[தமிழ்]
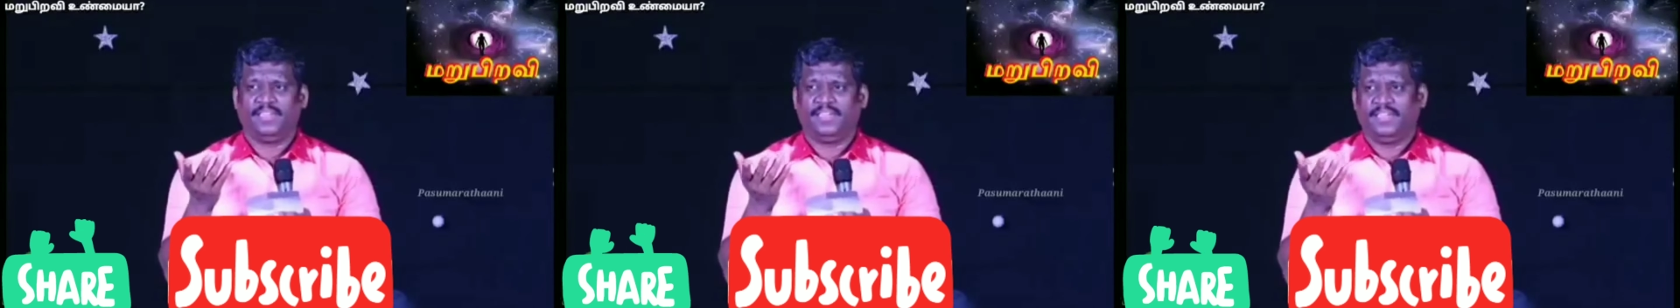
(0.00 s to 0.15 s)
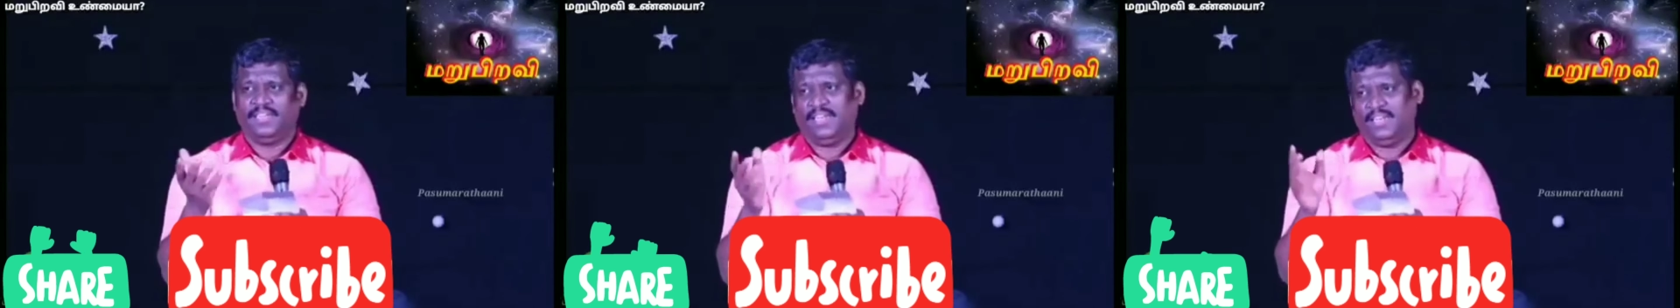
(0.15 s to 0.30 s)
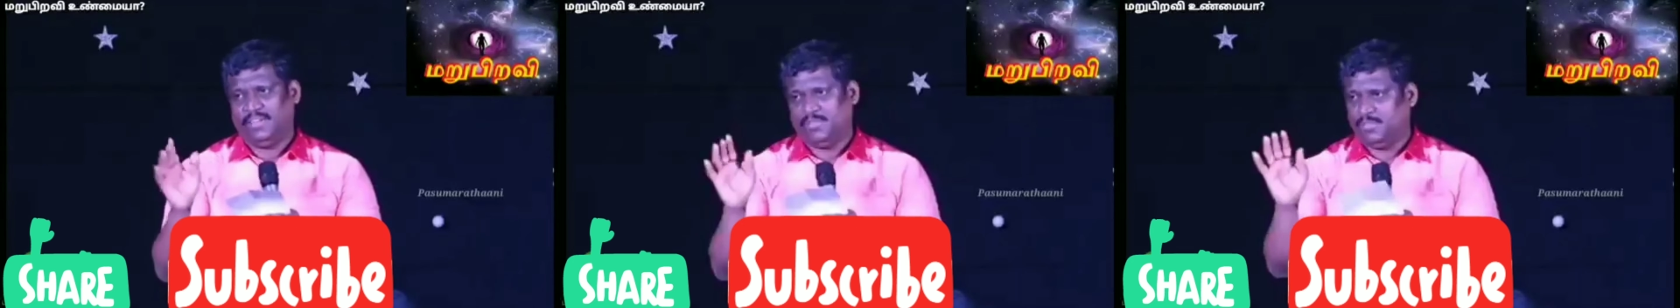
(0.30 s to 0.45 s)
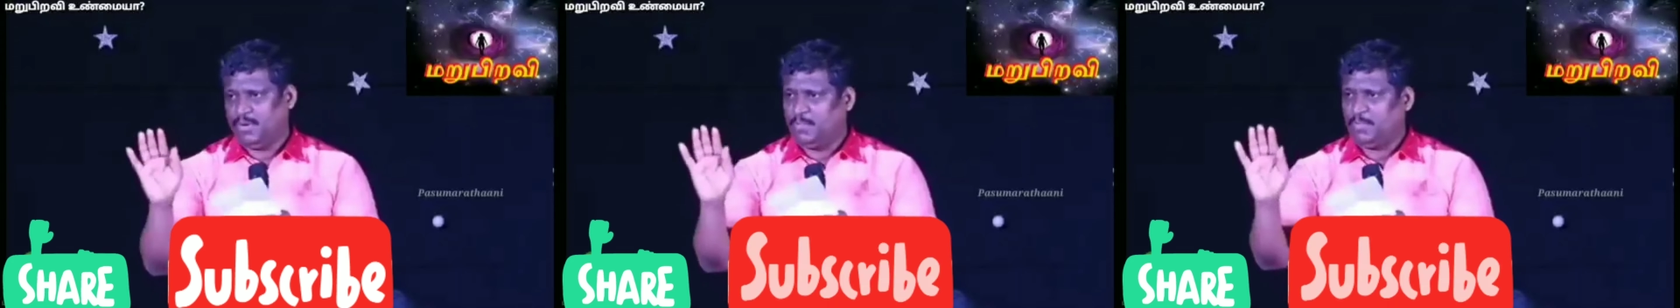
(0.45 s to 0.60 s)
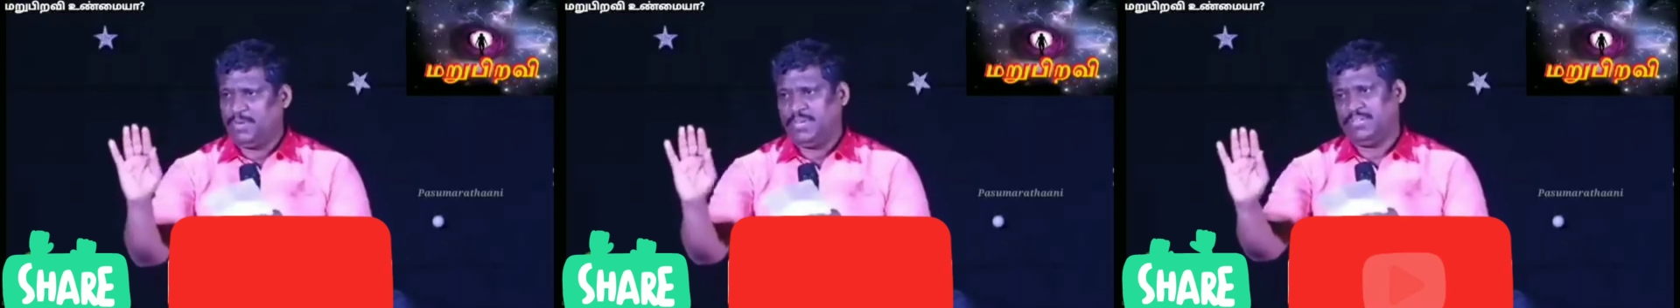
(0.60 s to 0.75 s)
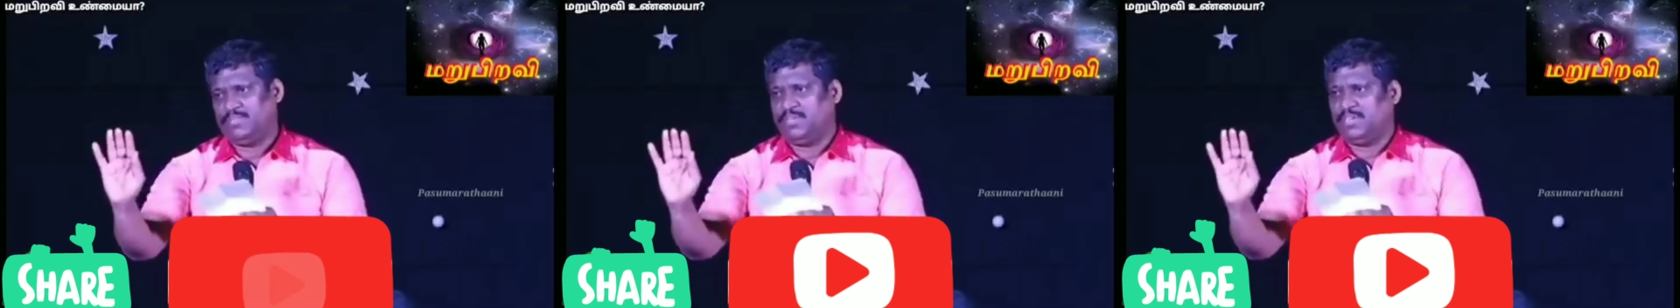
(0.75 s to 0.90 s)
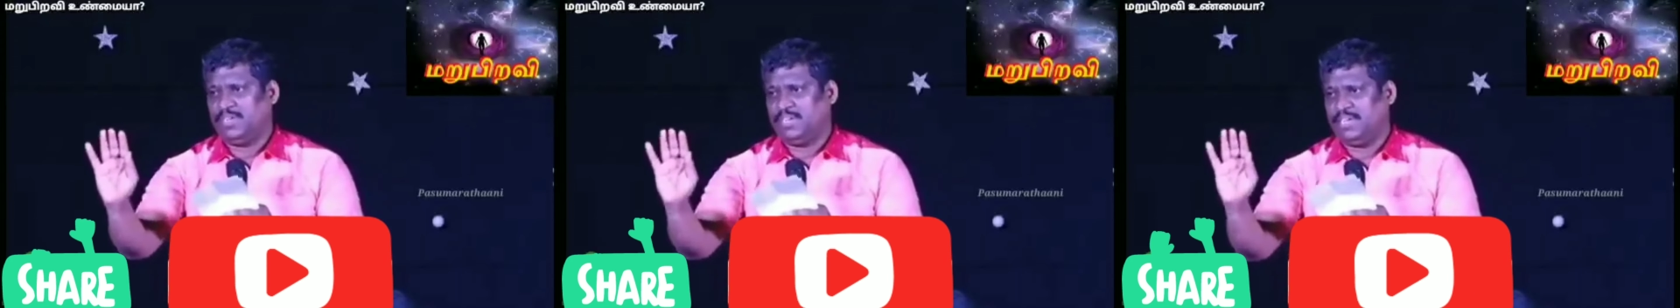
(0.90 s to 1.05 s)
இல்லைங்க ஓப்பனாக
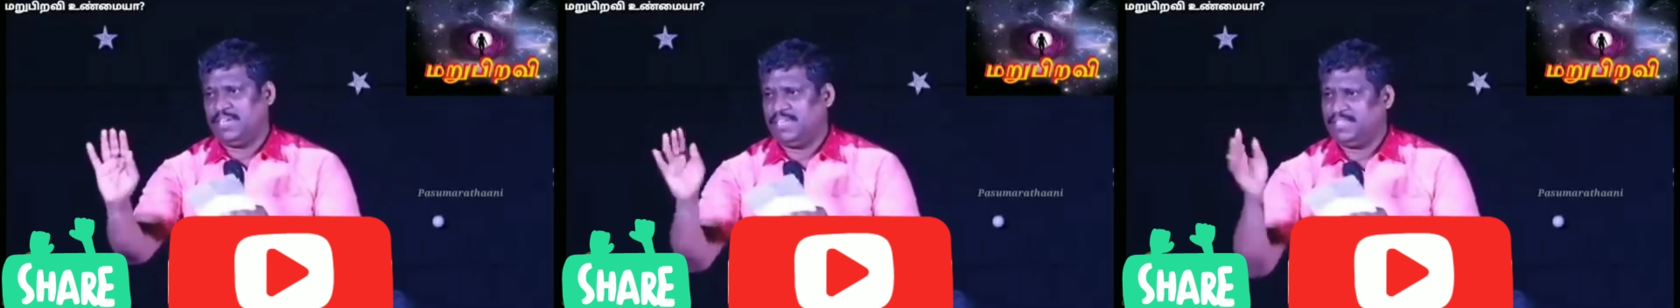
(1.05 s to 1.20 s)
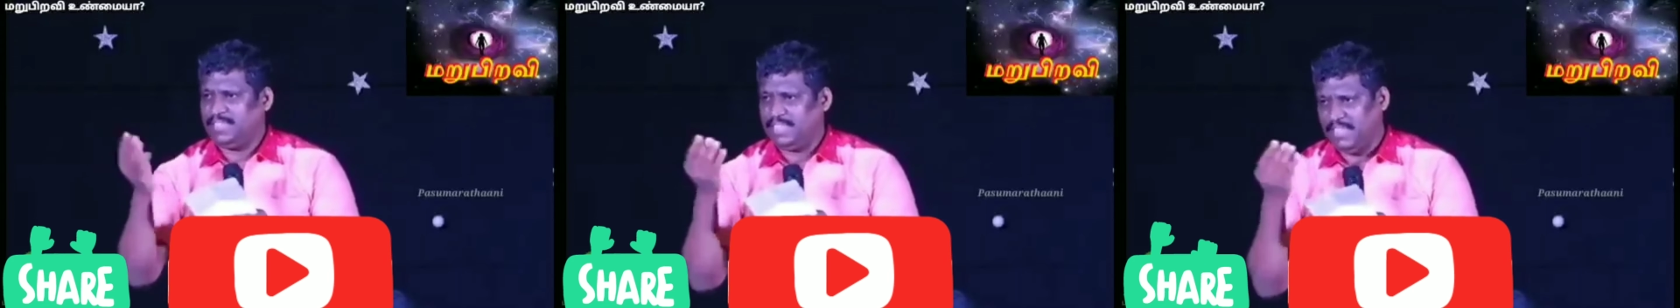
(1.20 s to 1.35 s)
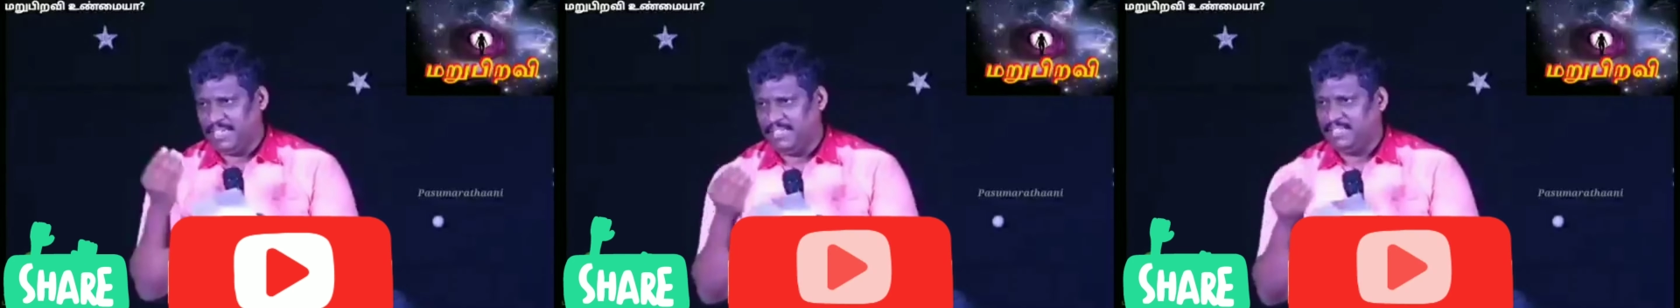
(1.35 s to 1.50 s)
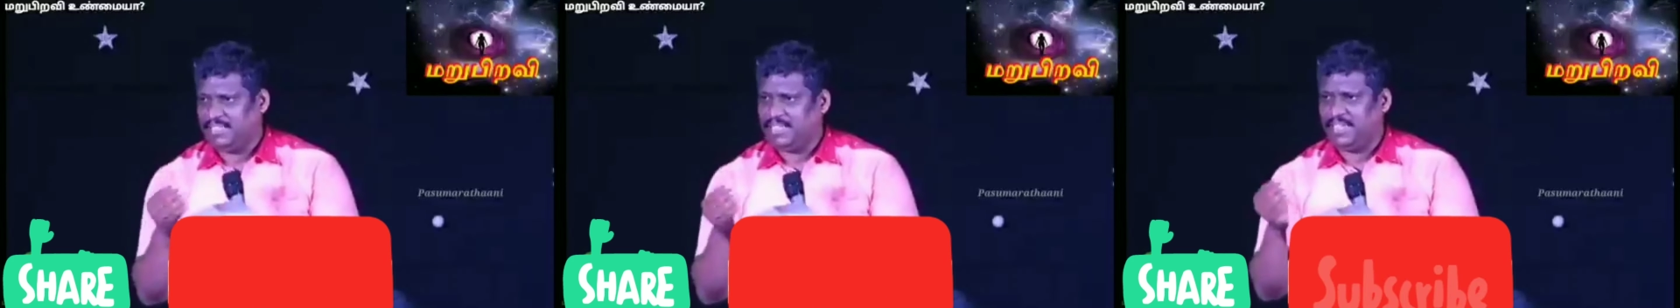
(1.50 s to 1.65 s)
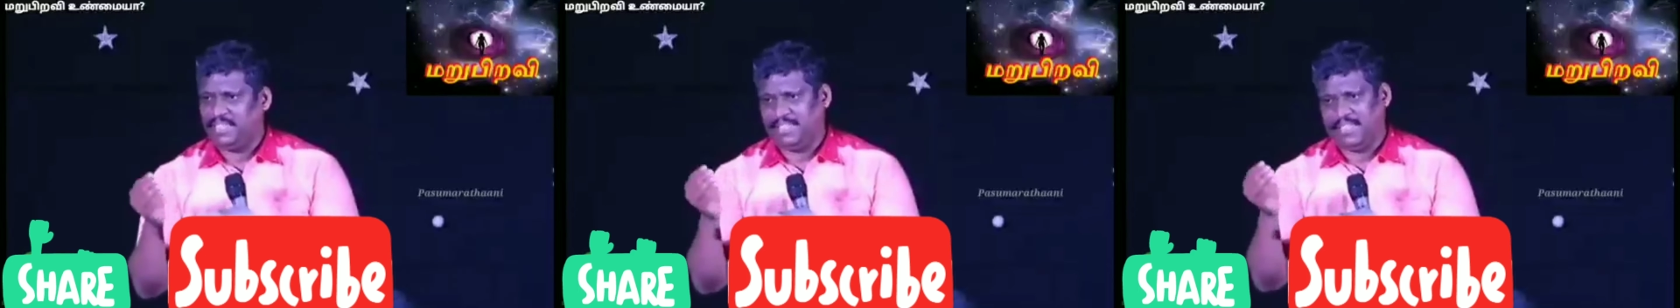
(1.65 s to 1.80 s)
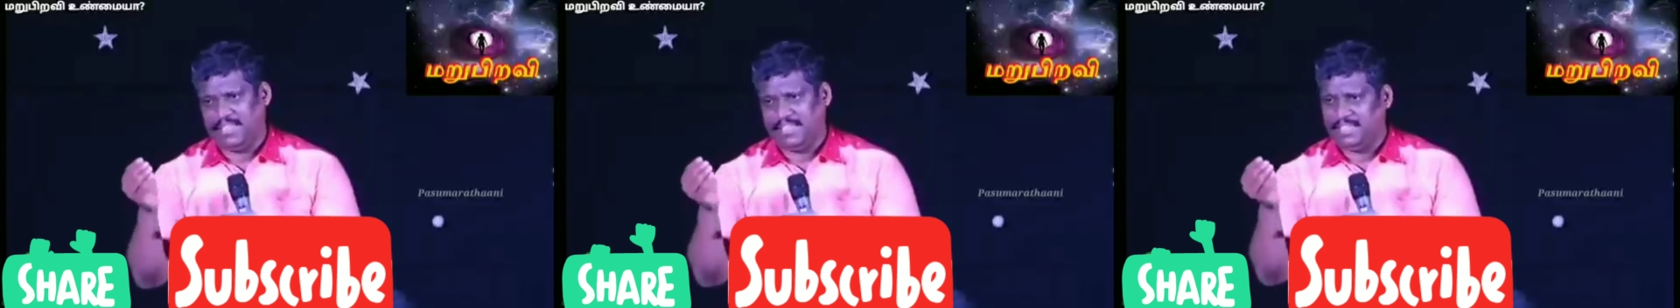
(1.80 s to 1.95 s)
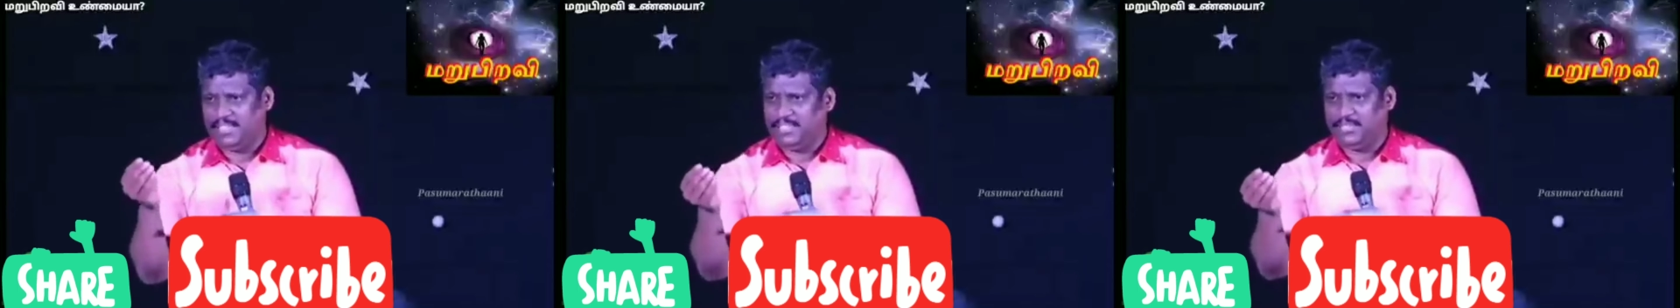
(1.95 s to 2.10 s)
சொல்கிறேங்க தெரிஞ்சால்
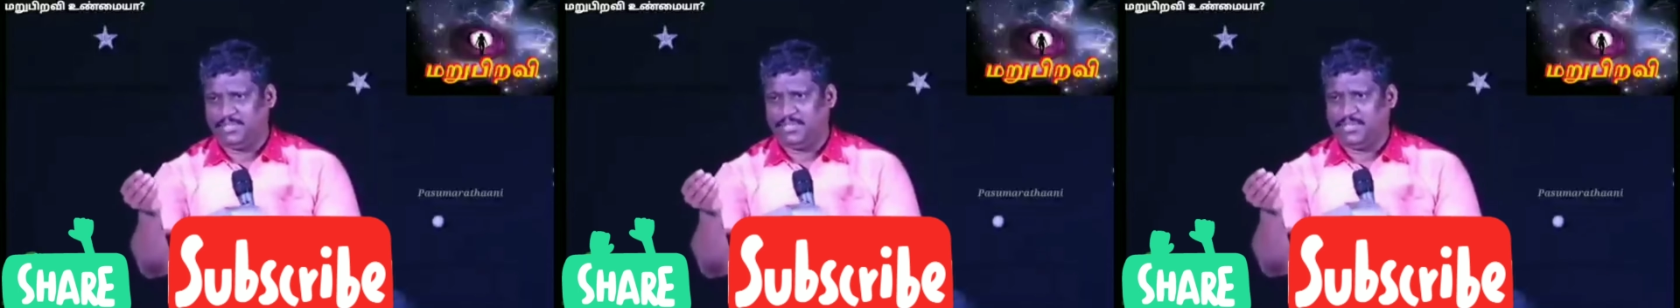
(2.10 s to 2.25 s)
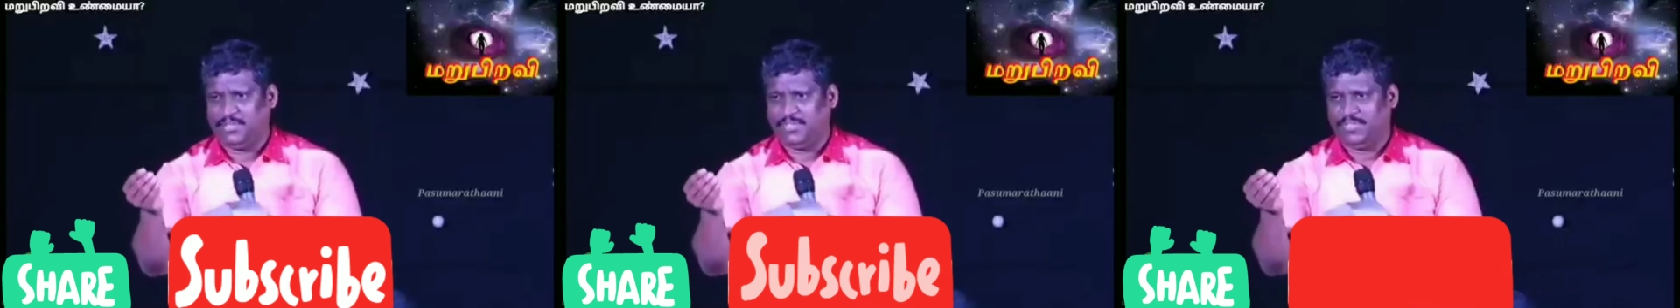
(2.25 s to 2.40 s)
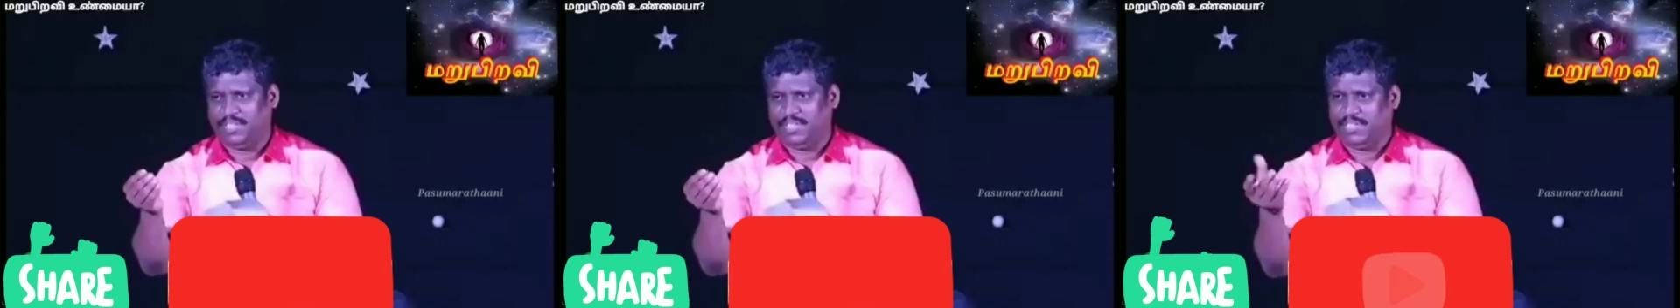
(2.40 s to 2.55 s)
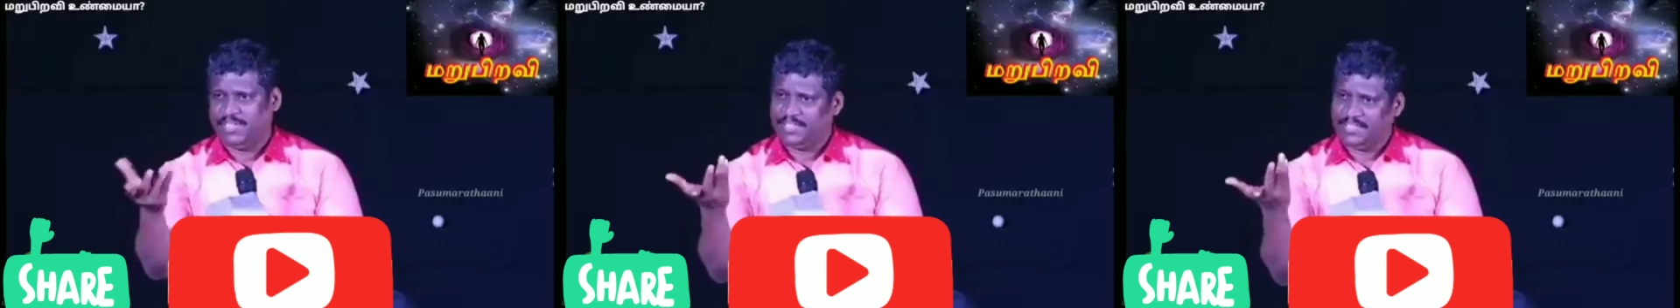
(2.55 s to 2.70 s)
தெரியுதுன்னு சொல்லுவேன்